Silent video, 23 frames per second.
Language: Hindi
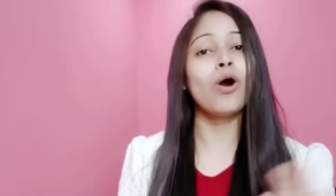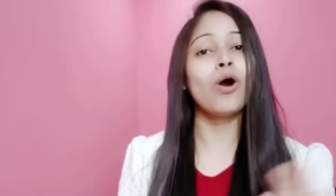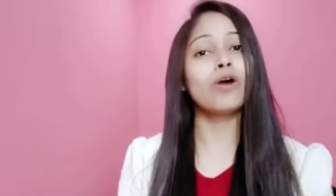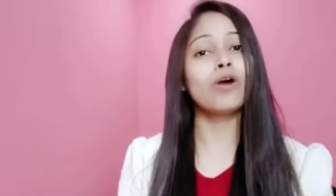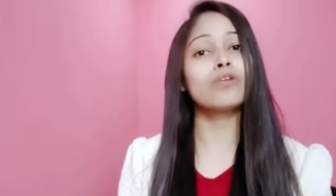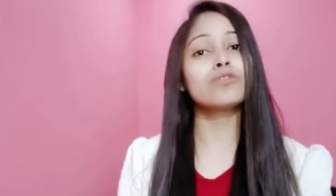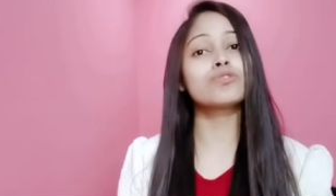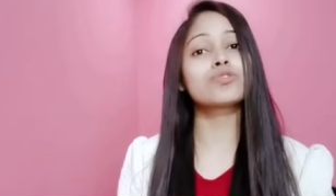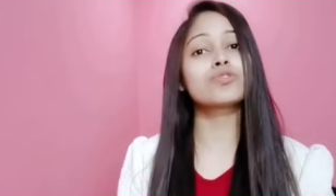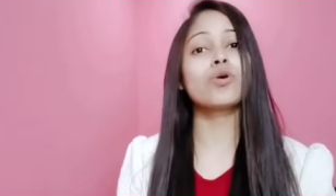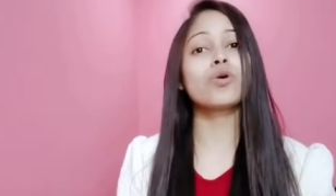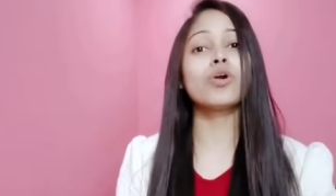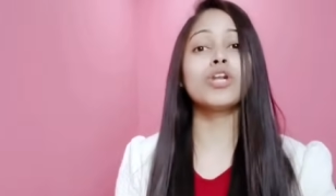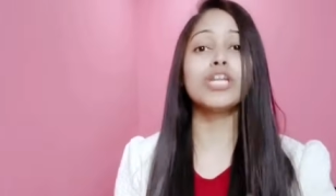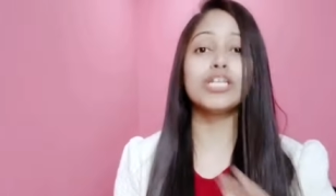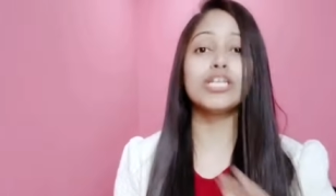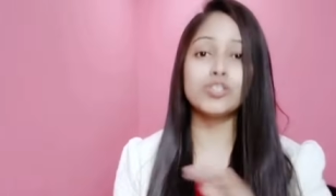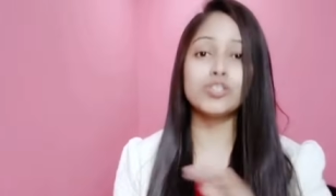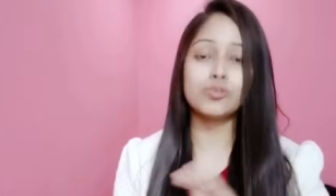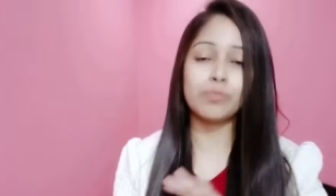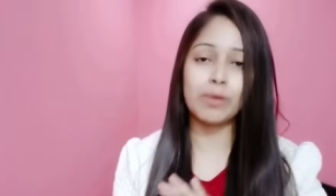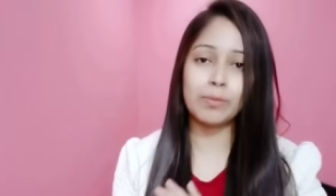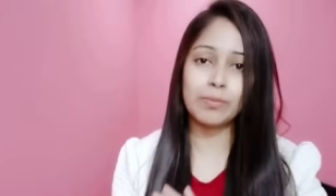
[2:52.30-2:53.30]
और उसको
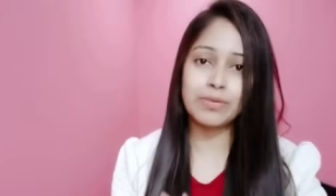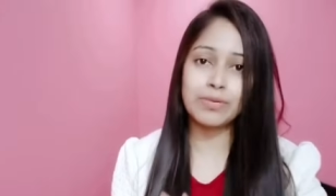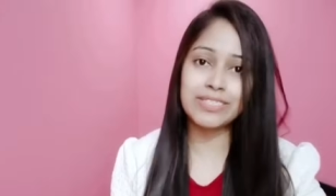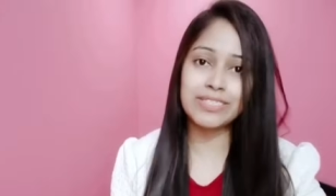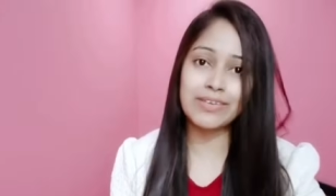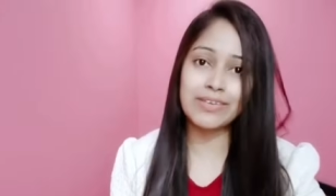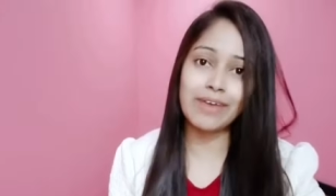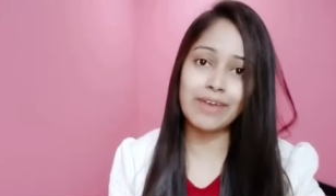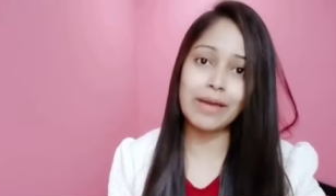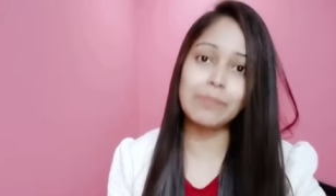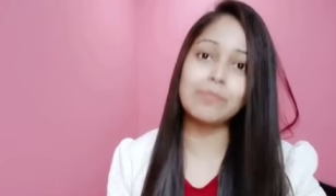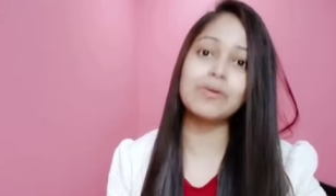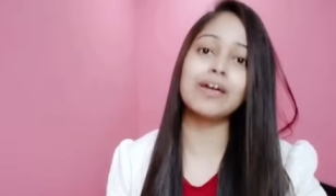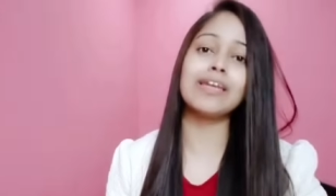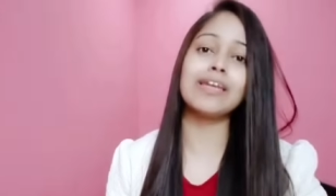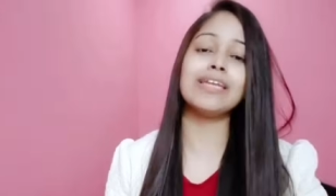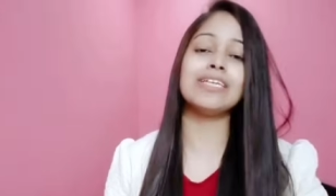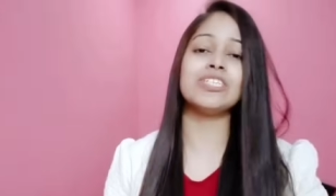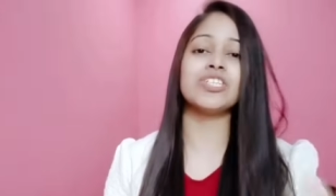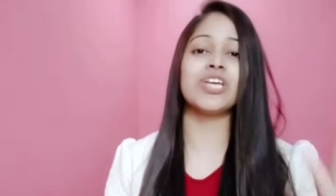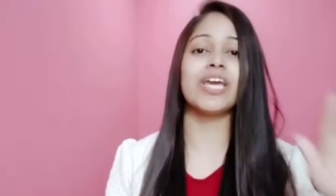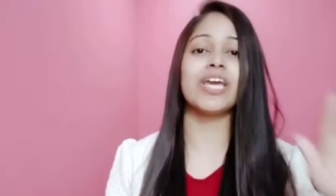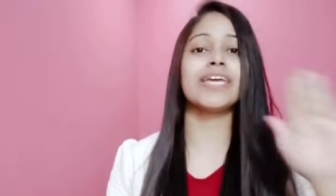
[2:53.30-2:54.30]
टिश्यू पेपर से वाइप कर
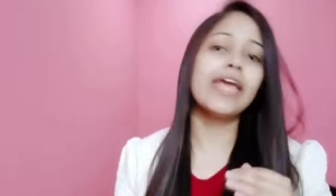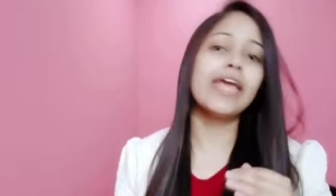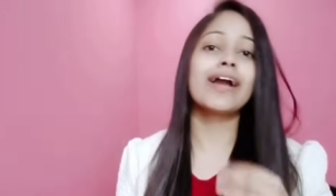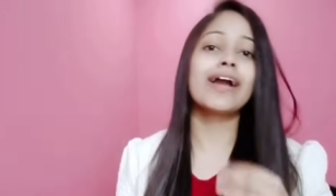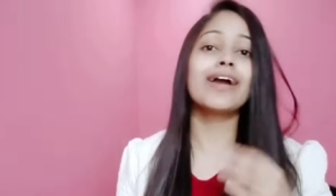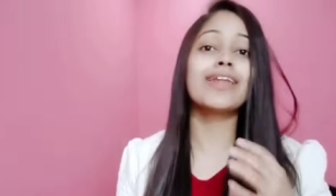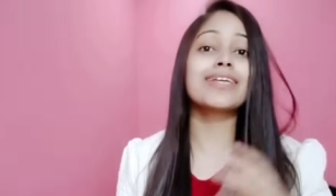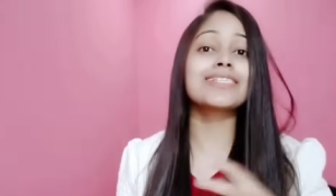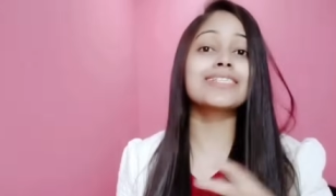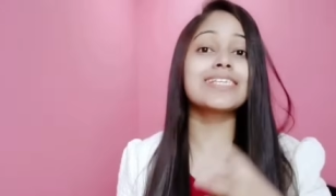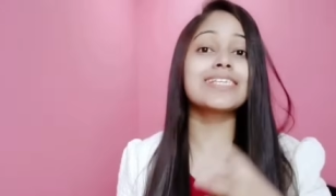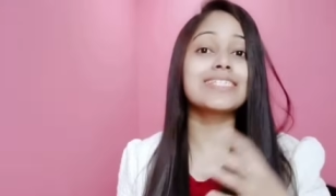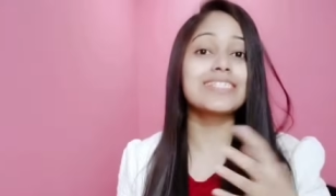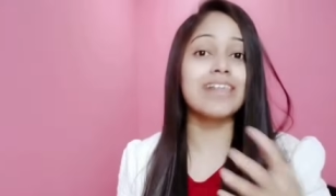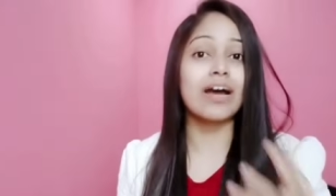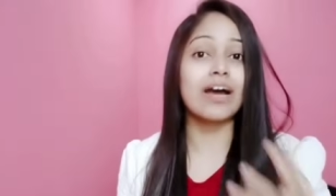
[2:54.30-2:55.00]
लीजिए एक अलग से